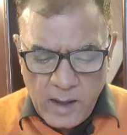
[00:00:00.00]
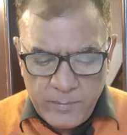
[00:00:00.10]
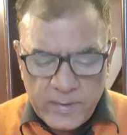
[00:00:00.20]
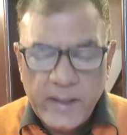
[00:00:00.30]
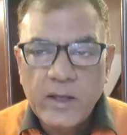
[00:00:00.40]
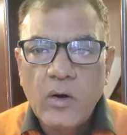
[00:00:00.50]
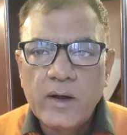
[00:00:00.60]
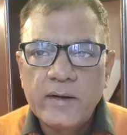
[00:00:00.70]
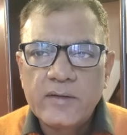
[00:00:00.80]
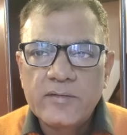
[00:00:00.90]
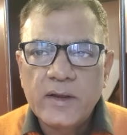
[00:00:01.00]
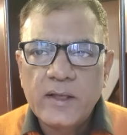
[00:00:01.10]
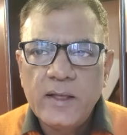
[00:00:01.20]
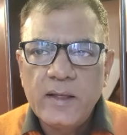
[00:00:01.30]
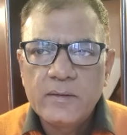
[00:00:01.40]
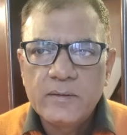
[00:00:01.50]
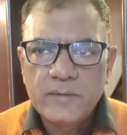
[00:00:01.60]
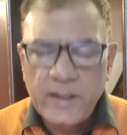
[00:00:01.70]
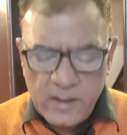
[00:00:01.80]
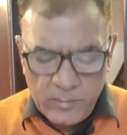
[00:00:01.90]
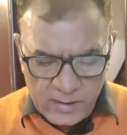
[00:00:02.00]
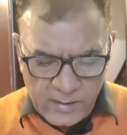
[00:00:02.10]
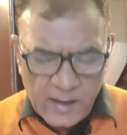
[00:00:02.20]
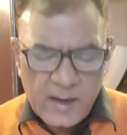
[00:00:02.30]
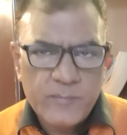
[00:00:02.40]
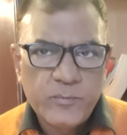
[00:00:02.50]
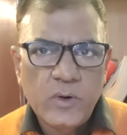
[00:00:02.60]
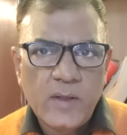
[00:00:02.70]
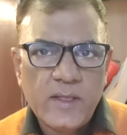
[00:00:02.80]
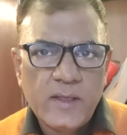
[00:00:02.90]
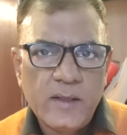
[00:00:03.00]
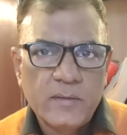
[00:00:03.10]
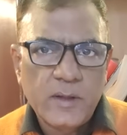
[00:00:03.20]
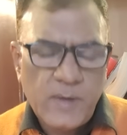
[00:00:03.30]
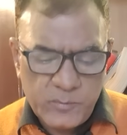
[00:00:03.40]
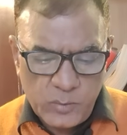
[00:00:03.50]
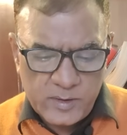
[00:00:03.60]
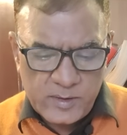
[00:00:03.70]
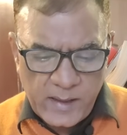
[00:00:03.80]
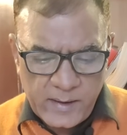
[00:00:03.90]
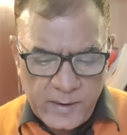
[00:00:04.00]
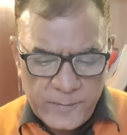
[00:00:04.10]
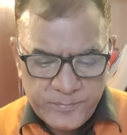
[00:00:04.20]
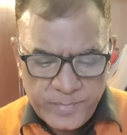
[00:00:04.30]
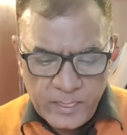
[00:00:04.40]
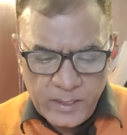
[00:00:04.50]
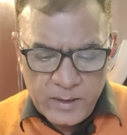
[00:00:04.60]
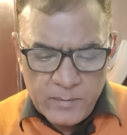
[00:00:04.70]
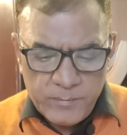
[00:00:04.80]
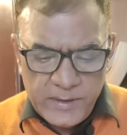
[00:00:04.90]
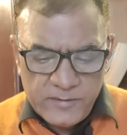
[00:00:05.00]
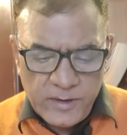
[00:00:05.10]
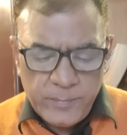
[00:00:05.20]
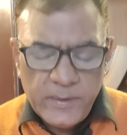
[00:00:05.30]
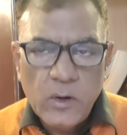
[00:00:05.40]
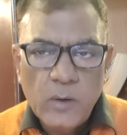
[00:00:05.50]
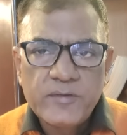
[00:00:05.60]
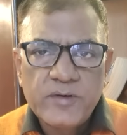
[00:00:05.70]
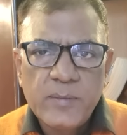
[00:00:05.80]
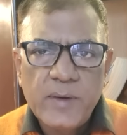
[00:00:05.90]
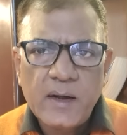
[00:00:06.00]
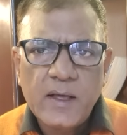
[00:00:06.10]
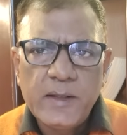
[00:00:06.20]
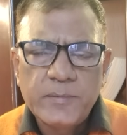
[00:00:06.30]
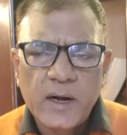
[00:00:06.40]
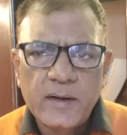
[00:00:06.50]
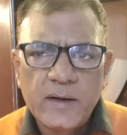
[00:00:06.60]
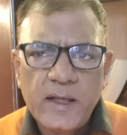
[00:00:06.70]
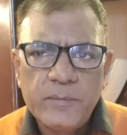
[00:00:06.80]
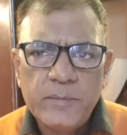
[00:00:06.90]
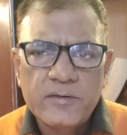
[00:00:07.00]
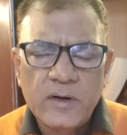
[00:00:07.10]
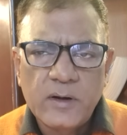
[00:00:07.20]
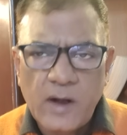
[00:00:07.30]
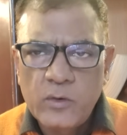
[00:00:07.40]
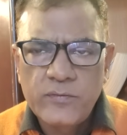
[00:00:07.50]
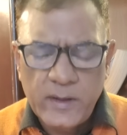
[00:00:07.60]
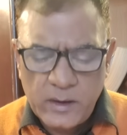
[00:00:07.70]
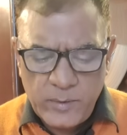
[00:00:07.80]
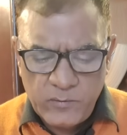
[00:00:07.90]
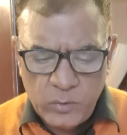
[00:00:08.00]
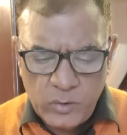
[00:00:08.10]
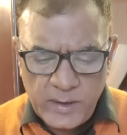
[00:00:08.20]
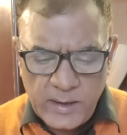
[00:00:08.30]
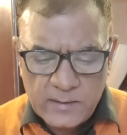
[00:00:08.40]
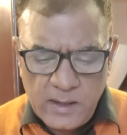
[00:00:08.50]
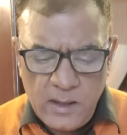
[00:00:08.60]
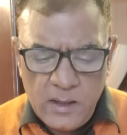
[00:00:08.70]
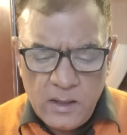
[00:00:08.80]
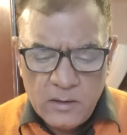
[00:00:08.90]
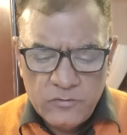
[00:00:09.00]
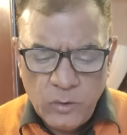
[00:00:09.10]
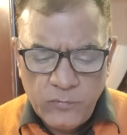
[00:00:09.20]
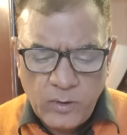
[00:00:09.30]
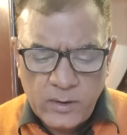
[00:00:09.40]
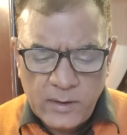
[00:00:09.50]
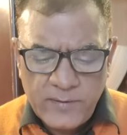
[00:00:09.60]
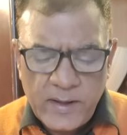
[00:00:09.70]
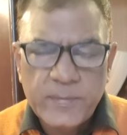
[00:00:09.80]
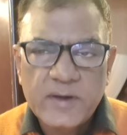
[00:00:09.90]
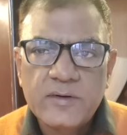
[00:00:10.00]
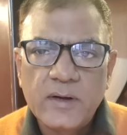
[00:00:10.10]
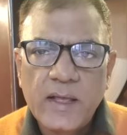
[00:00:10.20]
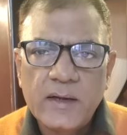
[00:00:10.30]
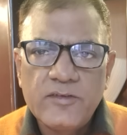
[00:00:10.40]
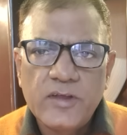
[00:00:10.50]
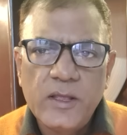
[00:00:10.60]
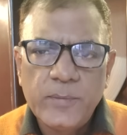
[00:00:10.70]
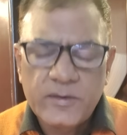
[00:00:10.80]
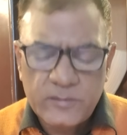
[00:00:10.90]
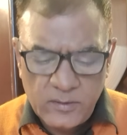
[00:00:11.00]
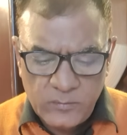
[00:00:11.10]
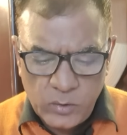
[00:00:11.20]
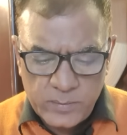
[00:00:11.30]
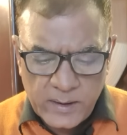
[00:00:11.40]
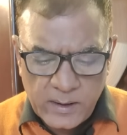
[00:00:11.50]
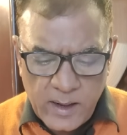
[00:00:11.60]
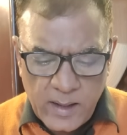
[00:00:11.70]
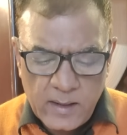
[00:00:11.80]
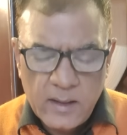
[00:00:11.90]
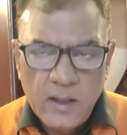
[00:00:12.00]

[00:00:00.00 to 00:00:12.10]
अब एक और इंटरेस्टिंग है देखिए मजेदार आप पूरा देखिए तब आपको मजा आएगा बीजेपी को पिछली बार करीब 39 परसेंट राउंड फिगर में वोट मिला था जो 45 परसेंट यानी 6 परसेंट वोट बढ़ रहा है